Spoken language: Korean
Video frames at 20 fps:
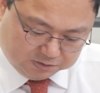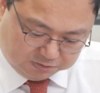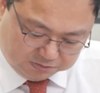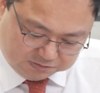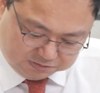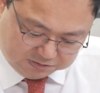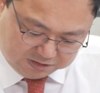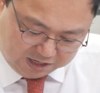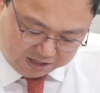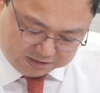
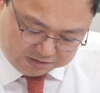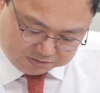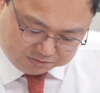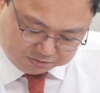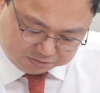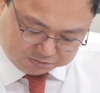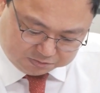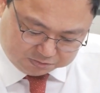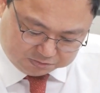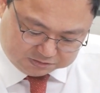저는
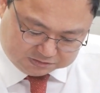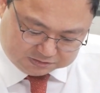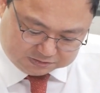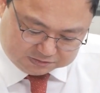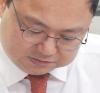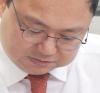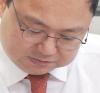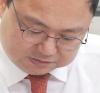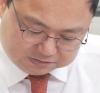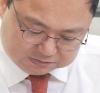
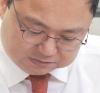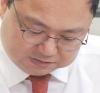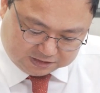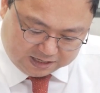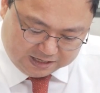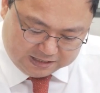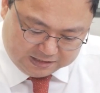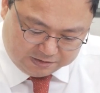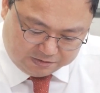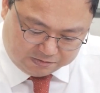개인적으로 그
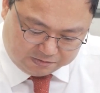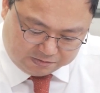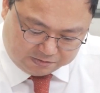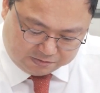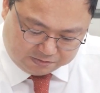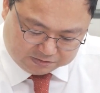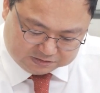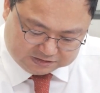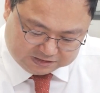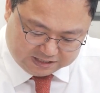
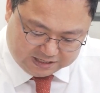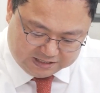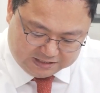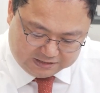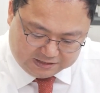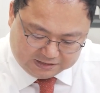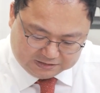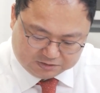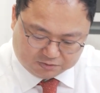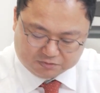타이거
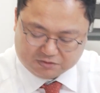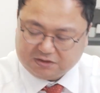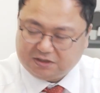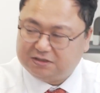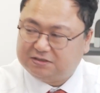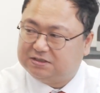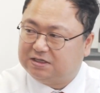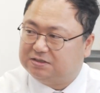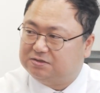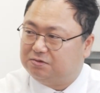차이나
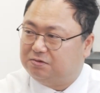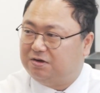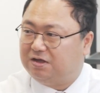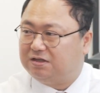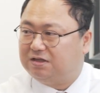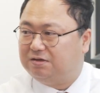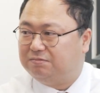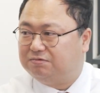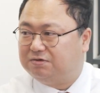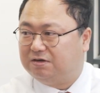전기차
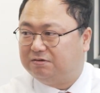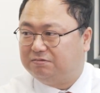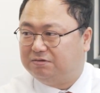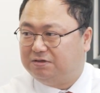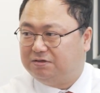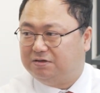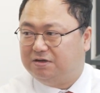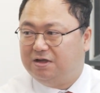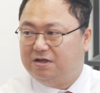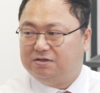
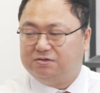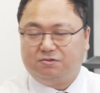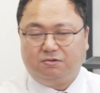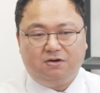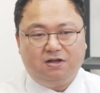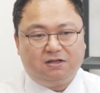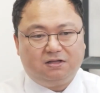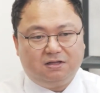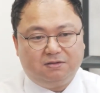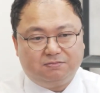솔렉티브라고요. 네.
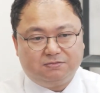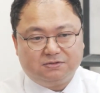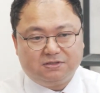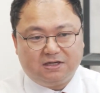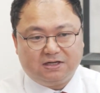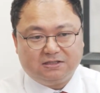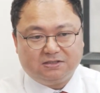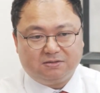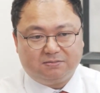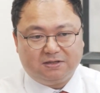
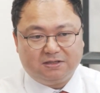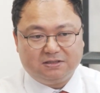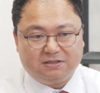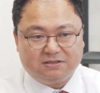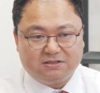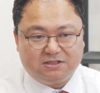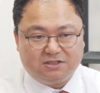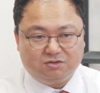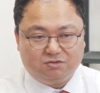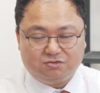솔렉티브사에서
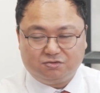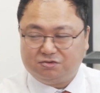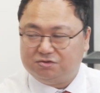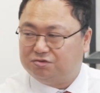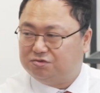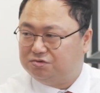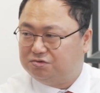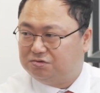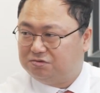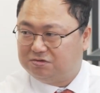만든
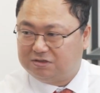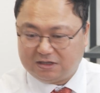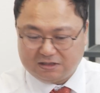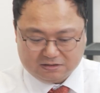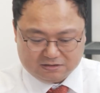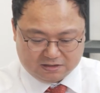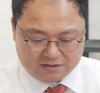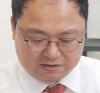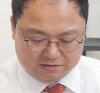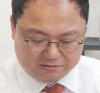지수를 추종을
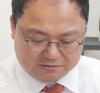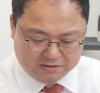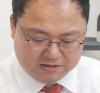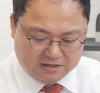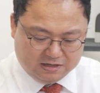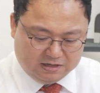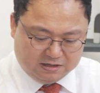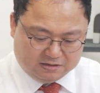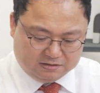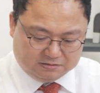하는데요. 네.
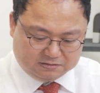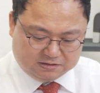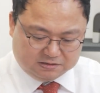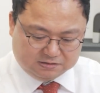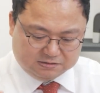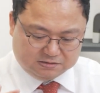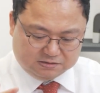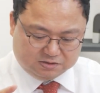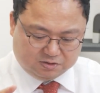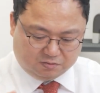어,
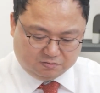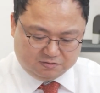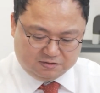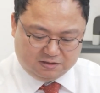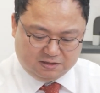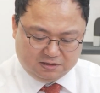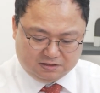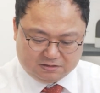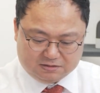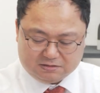그
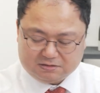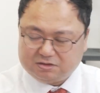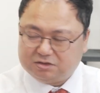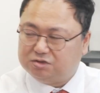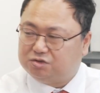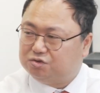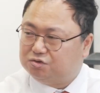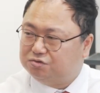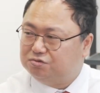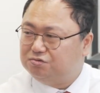전기
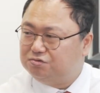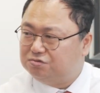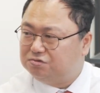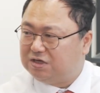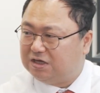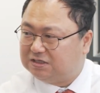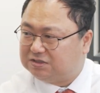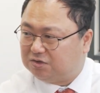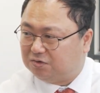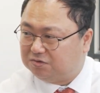그
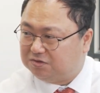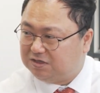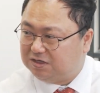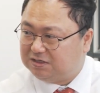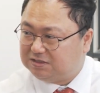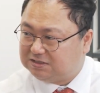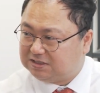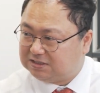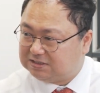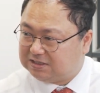중국의
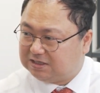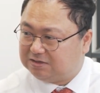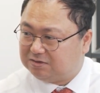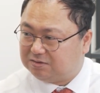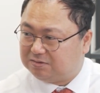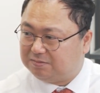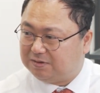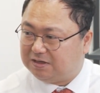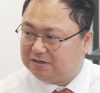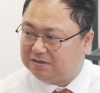전기차
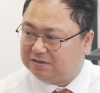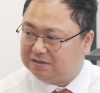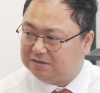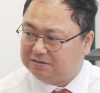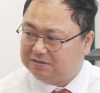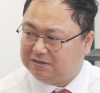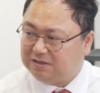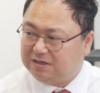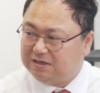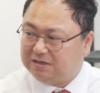산업에
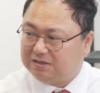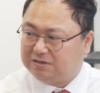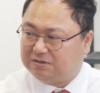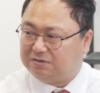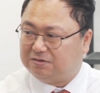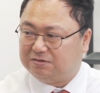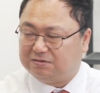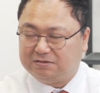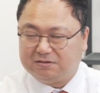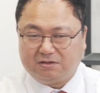있는
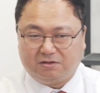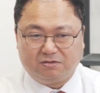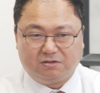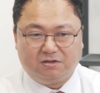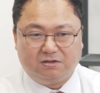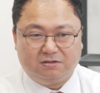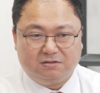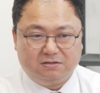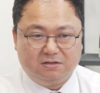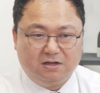그런
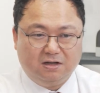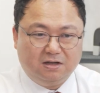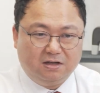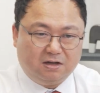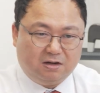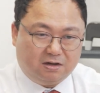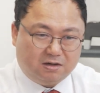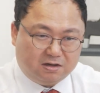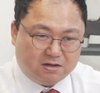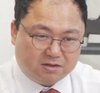어떤
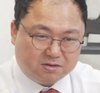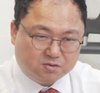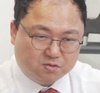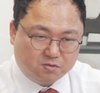어,